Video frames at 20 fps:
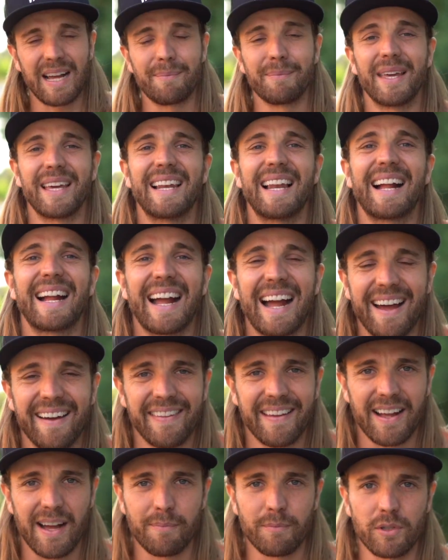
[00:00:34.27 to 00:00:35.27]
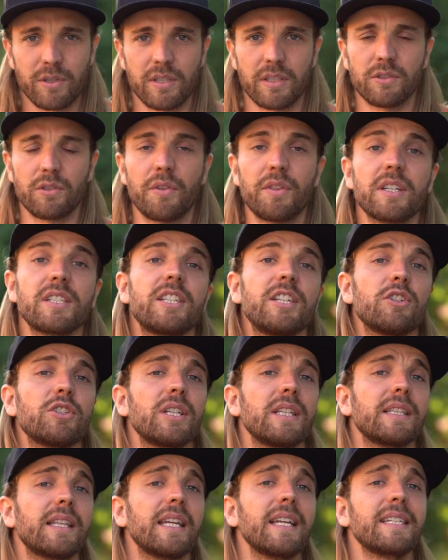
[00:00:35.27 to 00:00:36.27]
cambiar la caja de cambios. Entonces, si
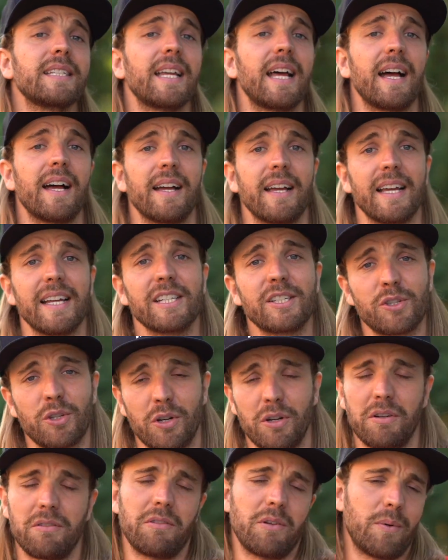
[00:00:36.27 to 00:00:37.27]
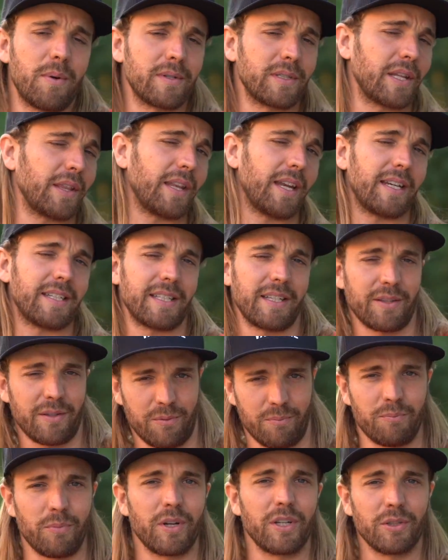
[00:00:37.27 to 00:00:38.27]
os interesa esto, lo vamos a hacer así
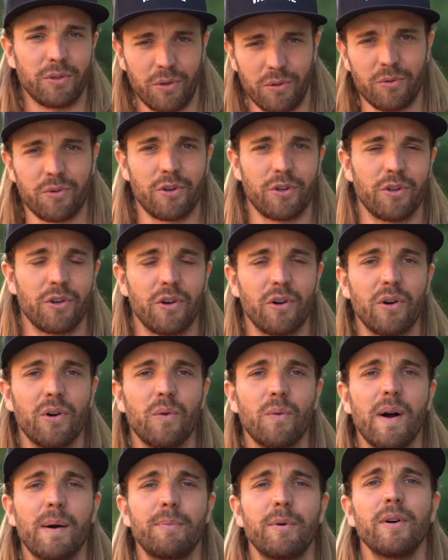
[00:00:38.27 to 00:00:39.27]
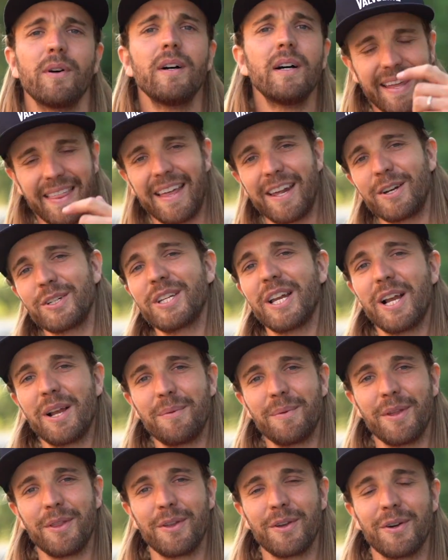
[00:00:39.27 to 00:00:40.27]
de un poquito un rollo guapo. Quedaros en
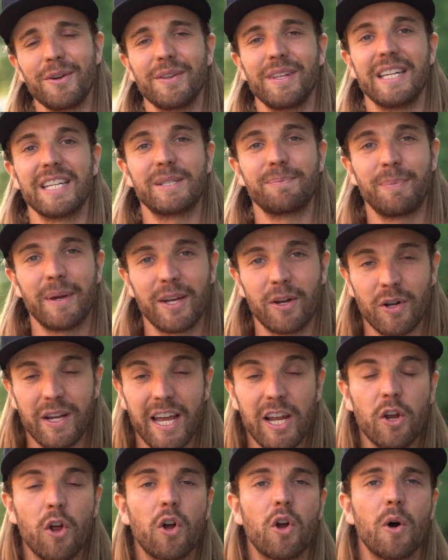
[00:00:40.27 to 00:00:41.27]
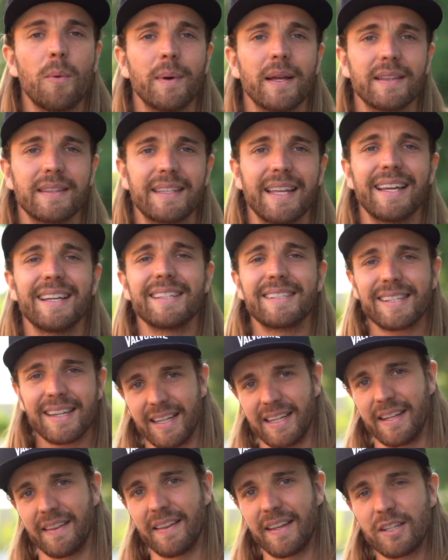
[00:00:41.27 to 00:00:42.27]
el vídeo y espero que lo comentéis
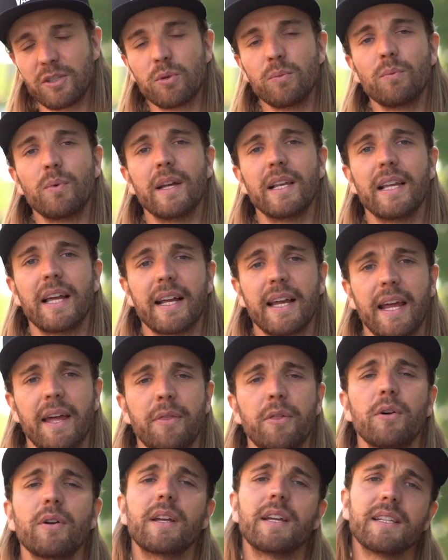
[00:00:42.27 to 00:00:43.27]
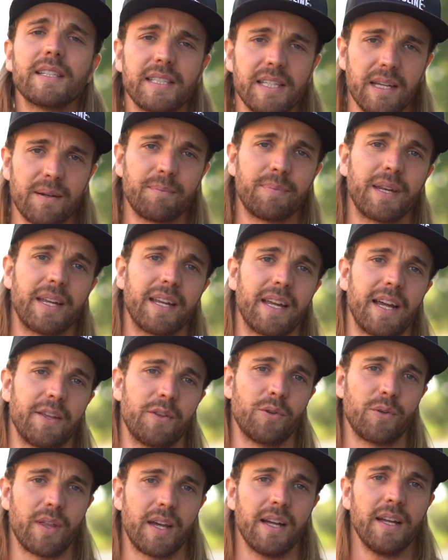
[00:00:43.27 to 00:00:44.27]
y le deis un buen laqueazo que siempre
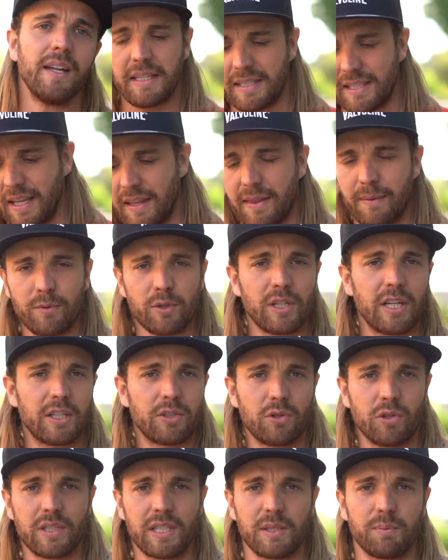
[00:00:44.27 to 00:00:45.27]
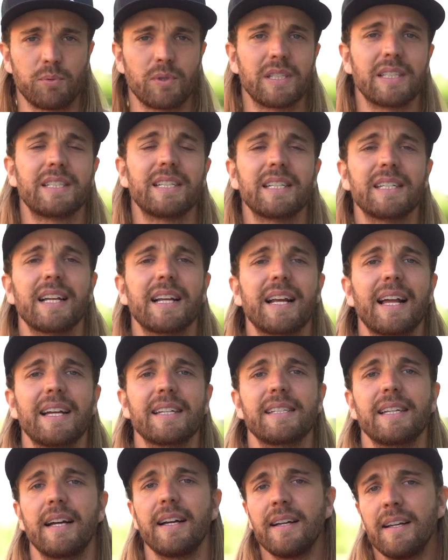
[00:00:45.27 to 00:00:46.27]
ayuda y si hacemos las cosas pues hechas en
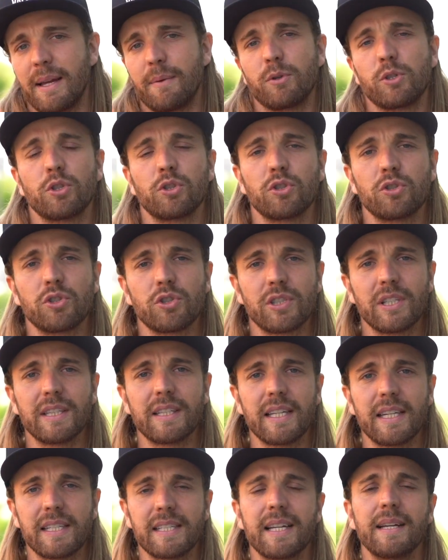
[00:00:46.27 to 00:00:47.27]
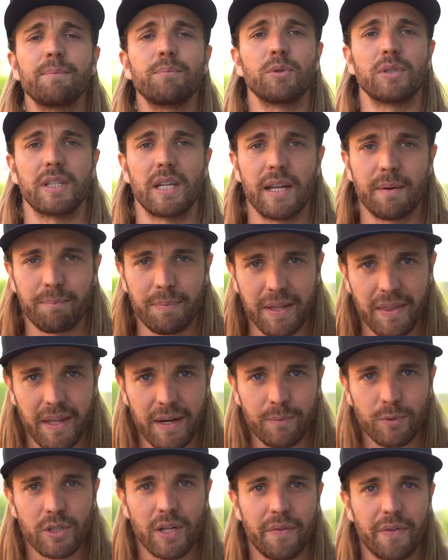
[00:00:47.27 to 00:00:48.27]
casa y a vosotros os interesa, pues
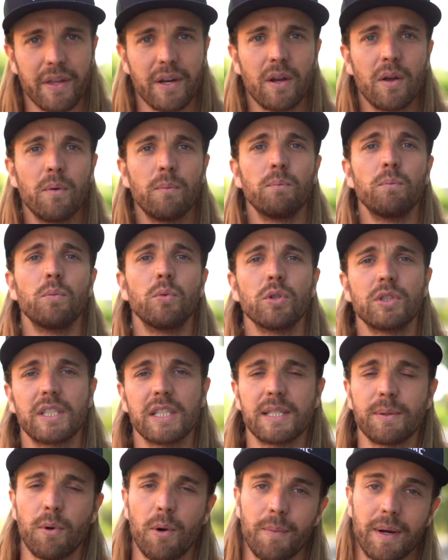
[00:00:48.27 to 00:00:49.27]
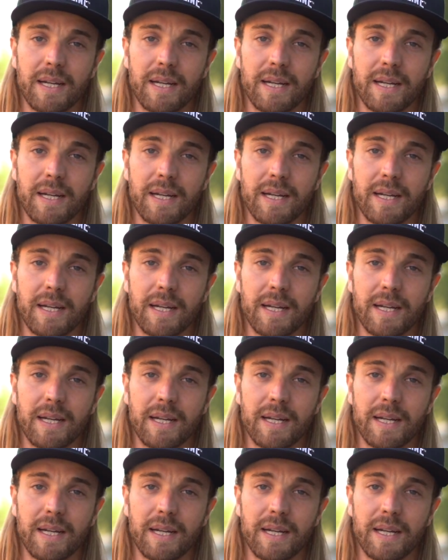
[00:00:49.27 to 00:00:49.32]
empezaremos a hacer muchísimo